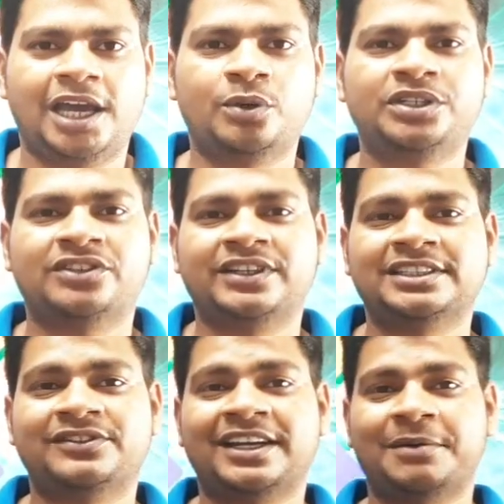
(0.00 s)
हेलो डियर
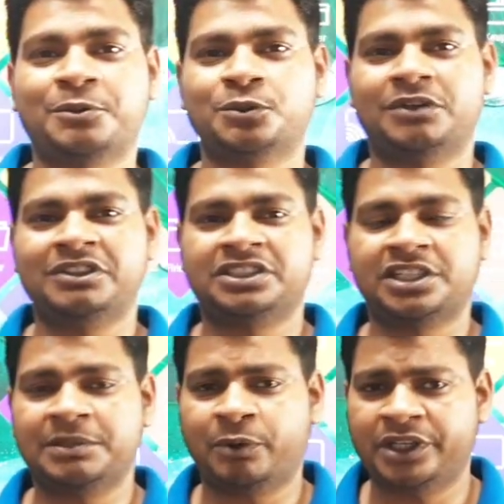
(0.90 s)
फ्रेंड्स वेलकम टू धवन
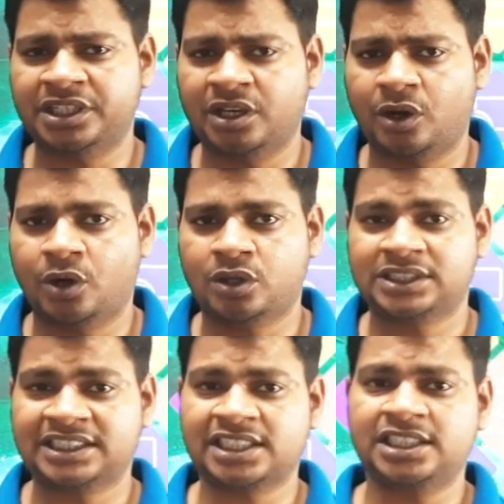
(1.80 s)
स्टडी पॉइंट और
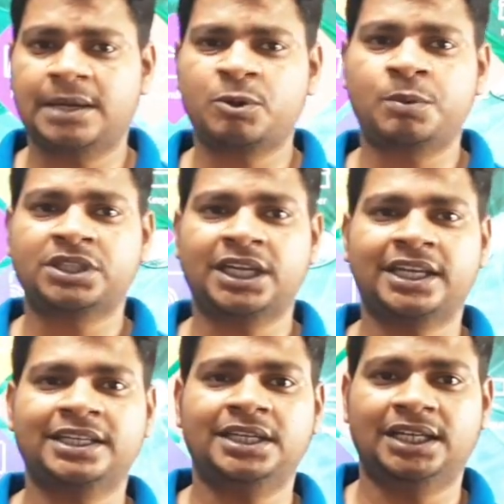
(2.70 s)
जैसा कि आपको पता है
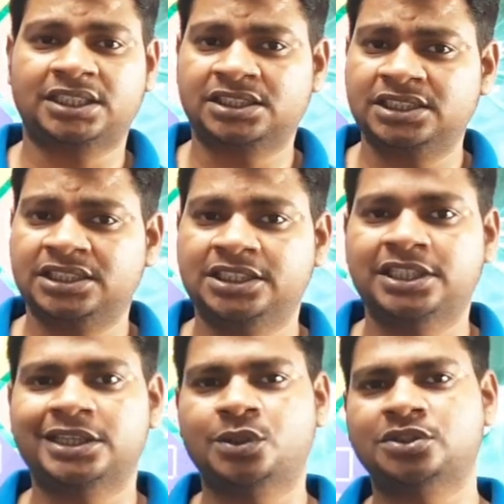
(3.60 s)
कि एसएससी
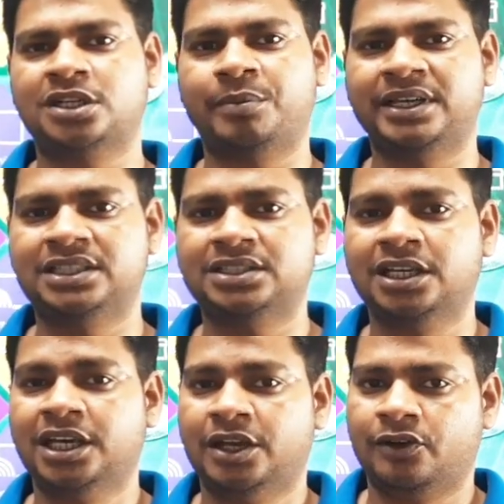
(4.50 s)
सीजीएल 2022
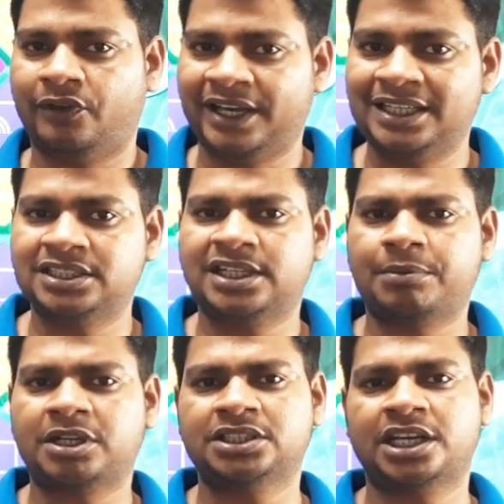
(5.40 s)
फाइनल रिजल्ट
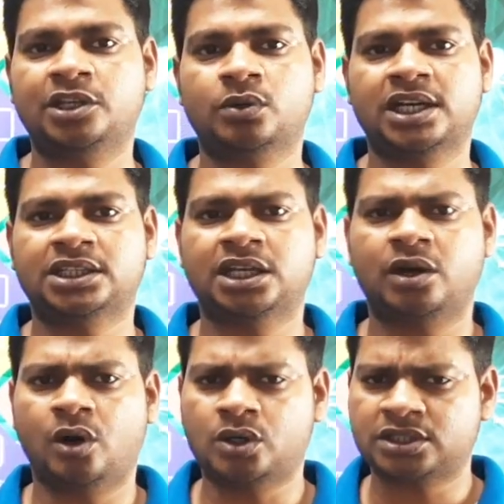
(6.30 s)
आपका जारी हो गया था
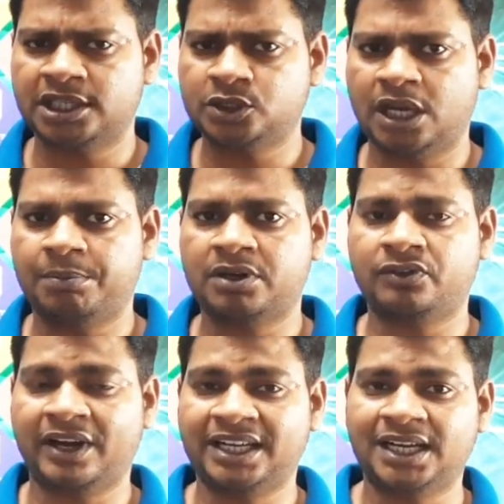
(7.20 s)
और उसके जो यहाँ पर
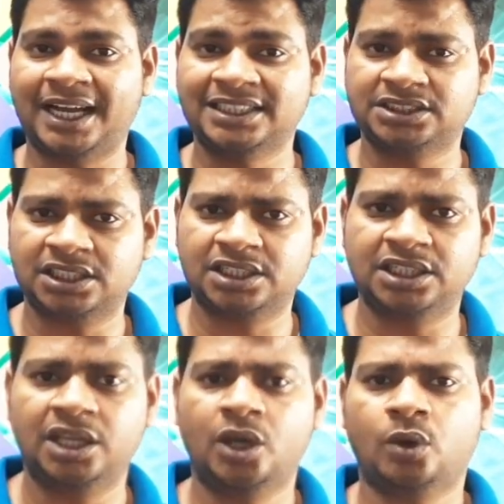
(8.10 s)
फाइनल आंसर की
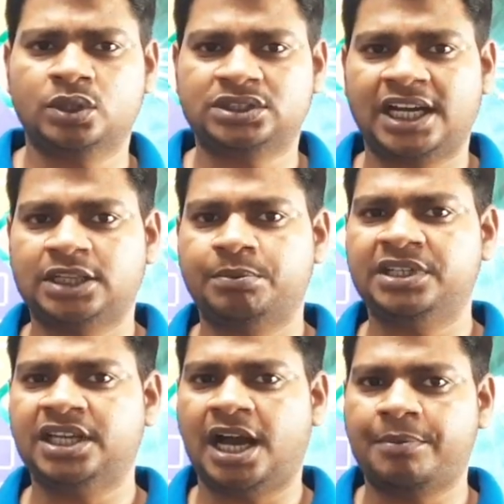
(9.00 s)
और साथ में
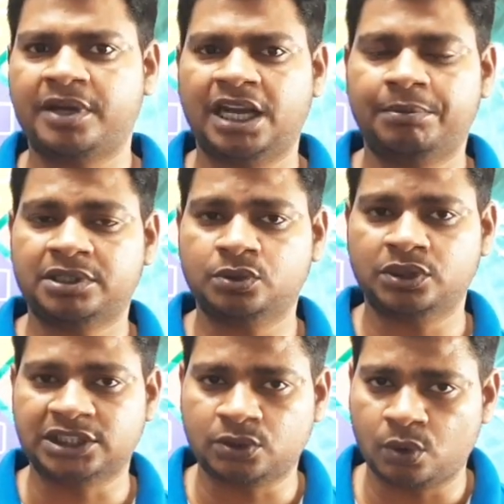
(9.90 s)
ही आपका यहाँ पर जो
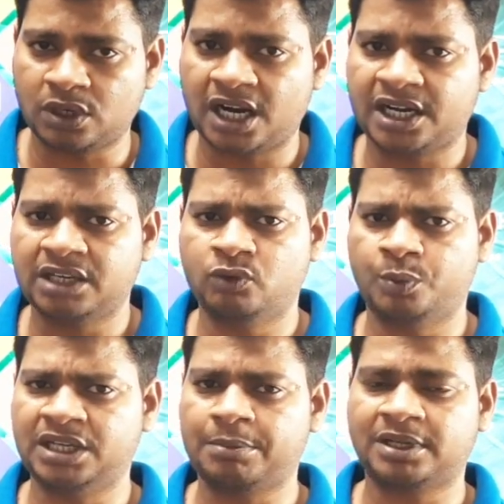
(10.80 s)
स्कोर कार्ड है वो
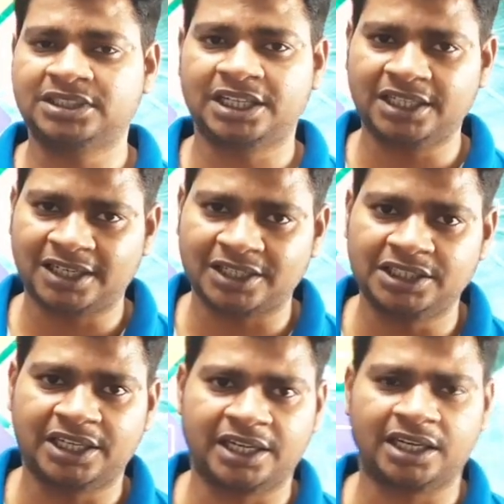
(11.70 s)
भी आपका जारी कर
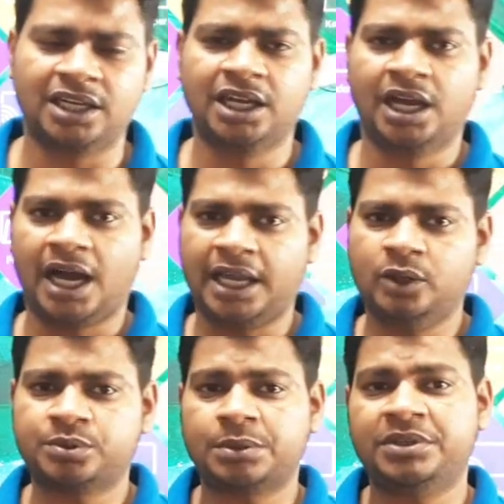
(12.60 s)
दिया गया है आई
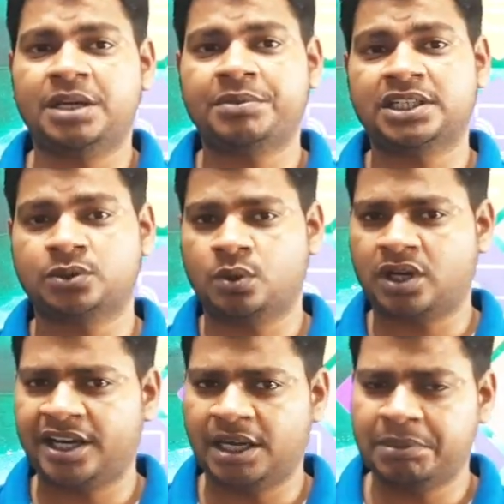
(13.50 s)
होप सभी ने अपना स्कोर
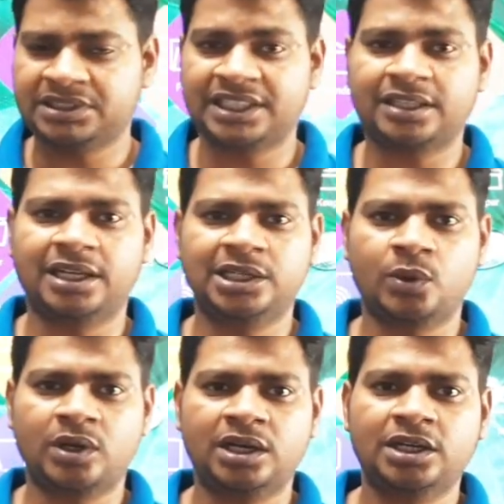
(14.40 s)
कार्ड यहाँ पर चेक कर लिया
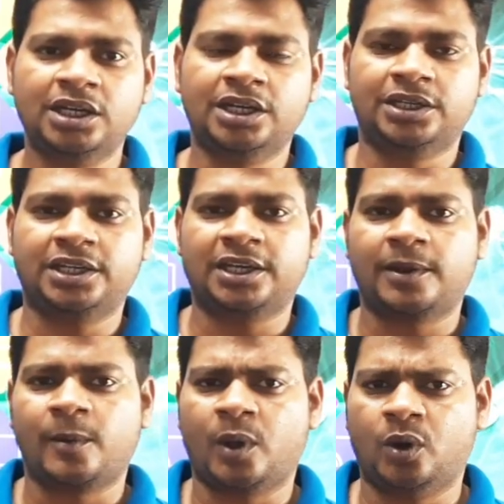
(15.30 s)
होगा ठीक है
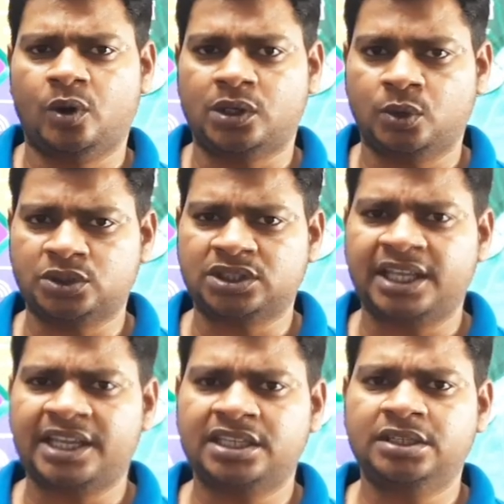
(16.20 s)
और हो सकता
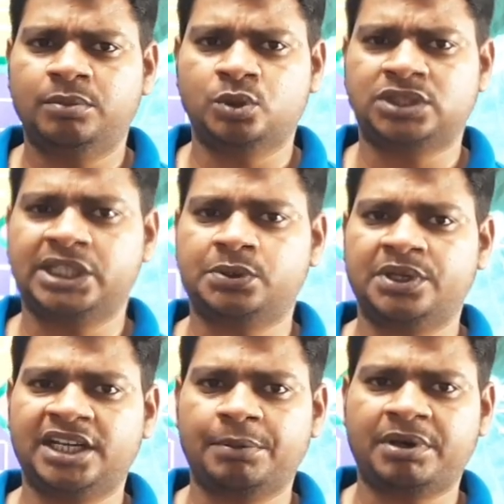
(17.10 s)
है कि बहुत सारे स्टूडेंट
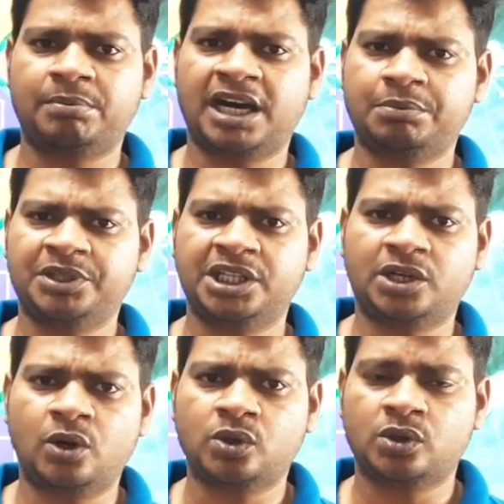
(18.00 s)
ने यहाँ पर बाद में
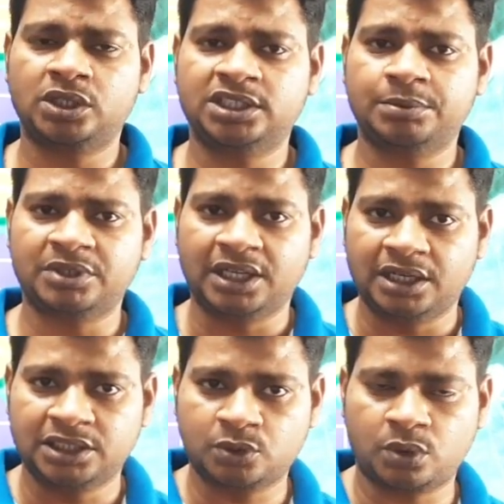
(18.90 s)
देखा हो क्योंकि जब
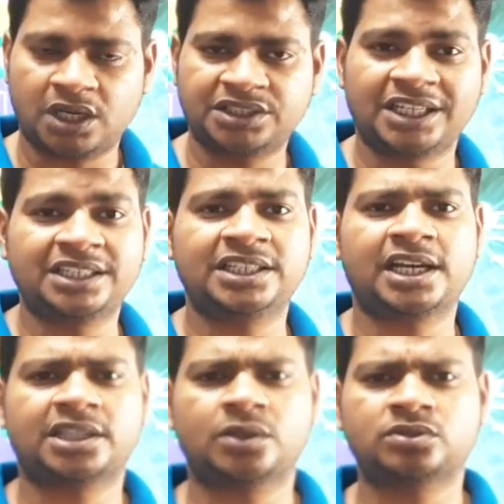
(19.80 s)
स्कोर कार्ड जारी किया
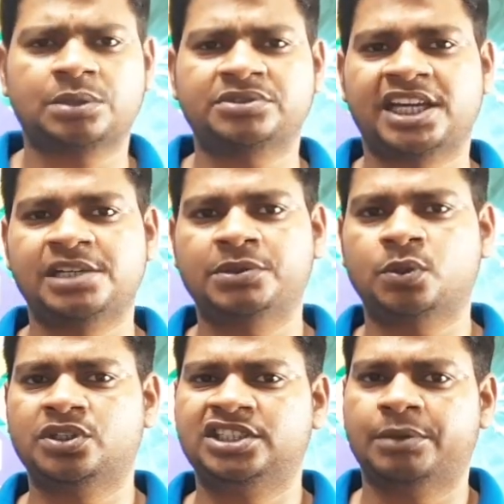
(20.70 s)
गया था उस टाइम साइड भी
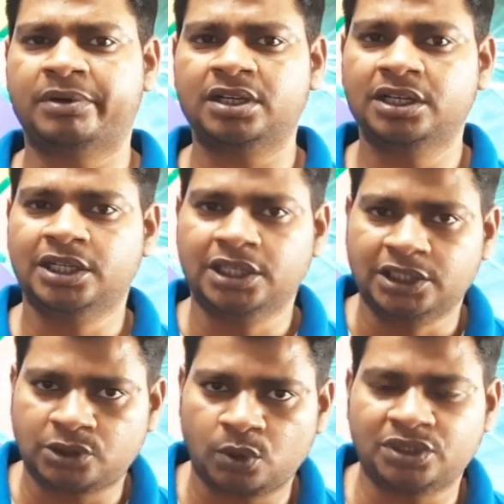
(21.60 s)
थोड़ी सी यहाँ पर
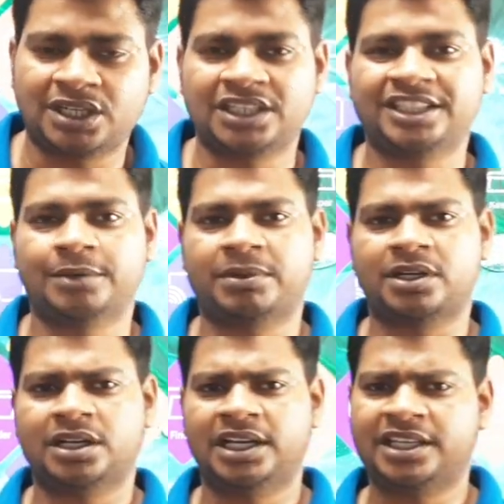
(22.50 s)
स्लो चल रही थी यहाँ
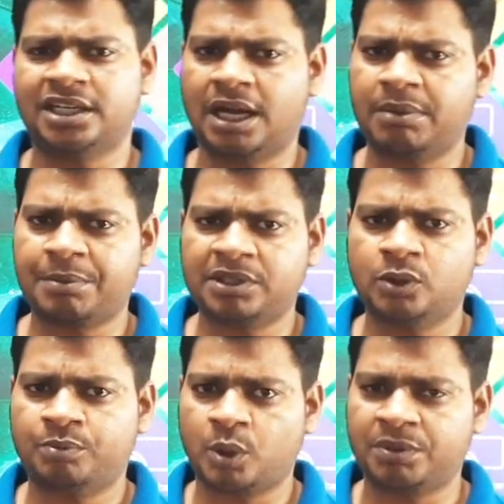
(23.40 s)
पर लेकिन अब आपकी
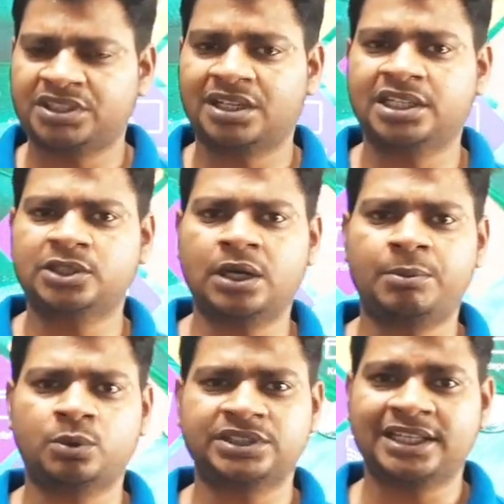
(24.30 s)
प्रॉपर चल रही है तो आप
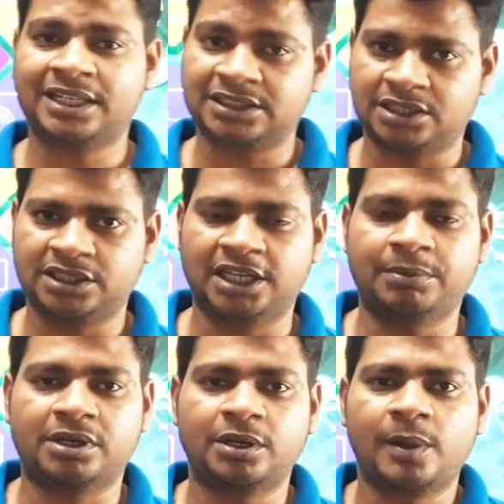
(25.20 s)
लोग चेक कर सकते हैं यहाँ
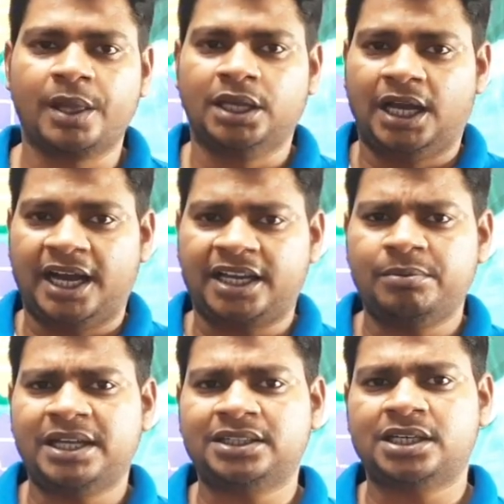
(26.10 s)
पर अगर हम
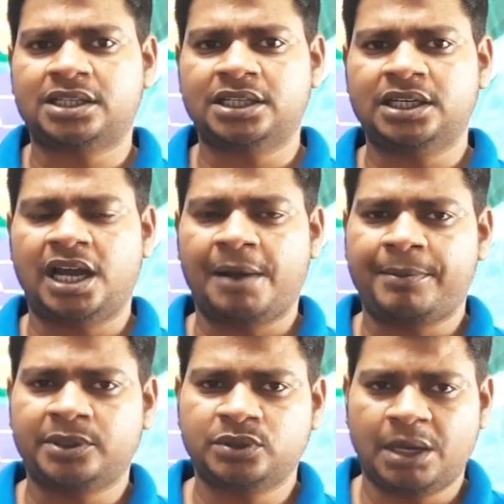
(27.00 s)
बात करते हैं
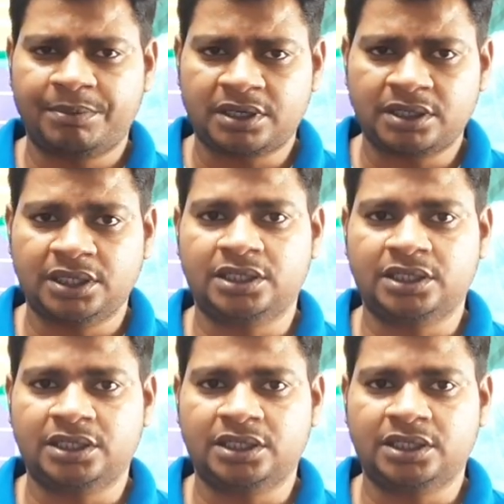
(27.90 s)
आपका जो यहाँ पर